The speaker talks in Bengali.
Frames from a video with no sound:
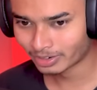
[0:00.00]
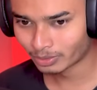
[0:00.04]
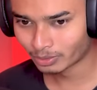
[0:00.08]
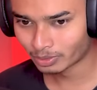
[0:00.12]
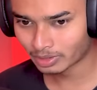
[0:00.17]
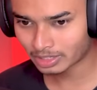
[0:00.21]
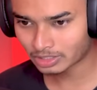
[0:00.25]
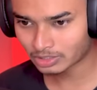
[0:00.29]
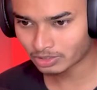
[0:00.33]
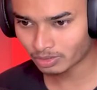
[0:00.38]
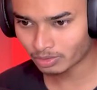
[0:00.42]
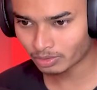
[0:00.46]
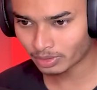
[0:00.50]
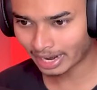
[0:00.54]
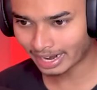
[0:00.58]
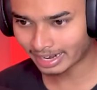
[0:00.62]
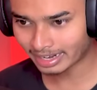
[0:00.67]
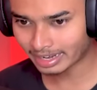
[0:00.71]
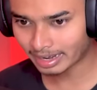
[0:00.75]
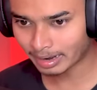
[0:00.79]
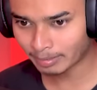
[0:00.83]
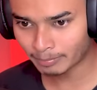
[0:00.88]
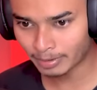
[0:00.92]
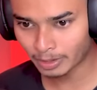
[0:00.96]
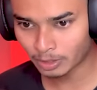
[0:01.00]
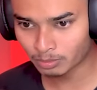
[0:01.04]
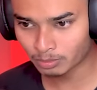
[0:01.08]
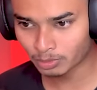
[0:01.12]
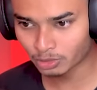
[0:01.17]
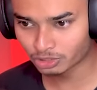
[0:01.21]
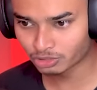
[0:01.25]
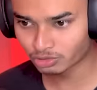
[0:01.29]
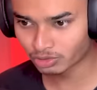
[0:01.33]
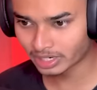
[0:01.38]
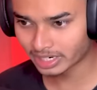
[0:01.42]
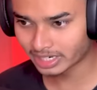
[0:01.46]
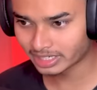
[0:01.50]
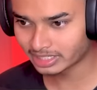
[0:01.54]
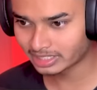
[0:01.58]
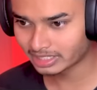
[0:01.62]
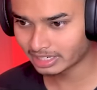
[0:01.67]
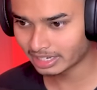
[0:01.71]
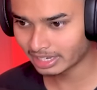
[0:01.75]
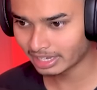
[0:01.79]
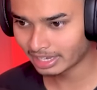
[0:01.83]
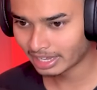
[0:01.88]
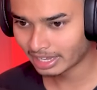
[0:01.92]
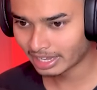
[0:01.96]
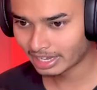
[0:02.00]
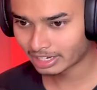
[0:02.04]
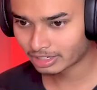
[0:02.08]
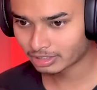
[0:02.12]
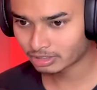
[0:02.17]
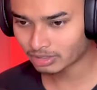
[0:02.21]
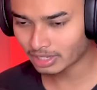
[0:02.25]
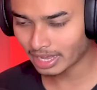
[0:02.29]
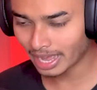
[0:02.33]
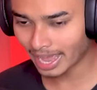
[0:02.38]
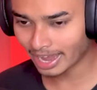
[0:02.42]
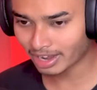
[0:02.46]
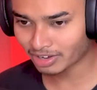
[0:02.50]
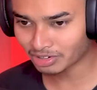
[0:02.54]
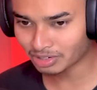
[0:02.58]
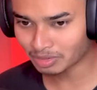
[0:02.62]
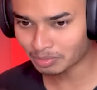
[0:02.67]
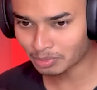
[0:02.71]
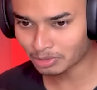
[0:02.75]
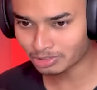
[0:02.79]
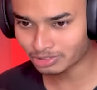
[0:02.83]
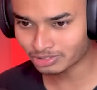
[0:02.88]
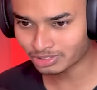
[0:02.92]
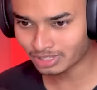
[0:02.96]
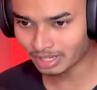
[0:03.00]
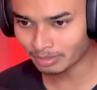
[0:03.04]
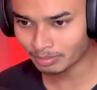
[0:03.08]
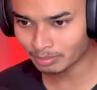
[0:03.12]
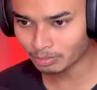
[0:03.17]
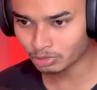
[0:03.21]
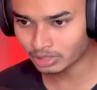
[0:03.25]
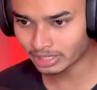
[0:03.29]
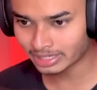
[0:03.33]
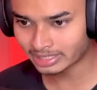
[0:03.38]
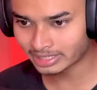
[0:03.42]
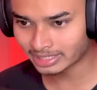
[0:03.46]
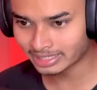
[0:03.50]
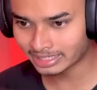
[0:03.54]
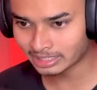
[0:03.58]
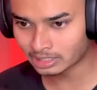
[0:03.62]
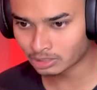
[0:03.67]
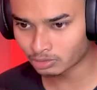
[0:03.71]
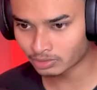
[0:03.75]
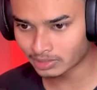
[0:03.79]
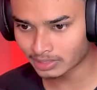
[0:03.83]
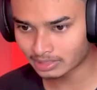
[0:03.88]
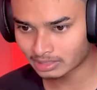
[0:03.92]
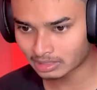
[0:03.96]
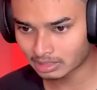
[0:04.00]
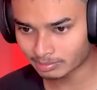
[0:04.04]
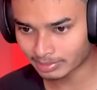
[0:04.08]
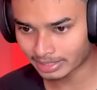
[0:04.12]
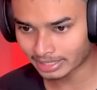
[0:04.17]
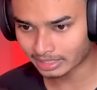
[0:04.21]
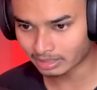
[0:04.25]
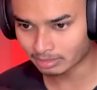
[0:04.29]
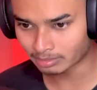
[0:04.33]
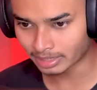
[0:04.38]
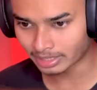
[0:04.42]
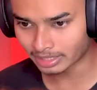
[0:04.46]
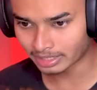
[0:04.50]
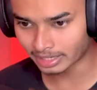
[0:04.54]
ওকে চলো আট নাম্বার রুমেও চলে এসেছি কিন্তু এখনো পর্যন্ত আমি ভূতের টিকিটেও দেখতে পাইনি ভাই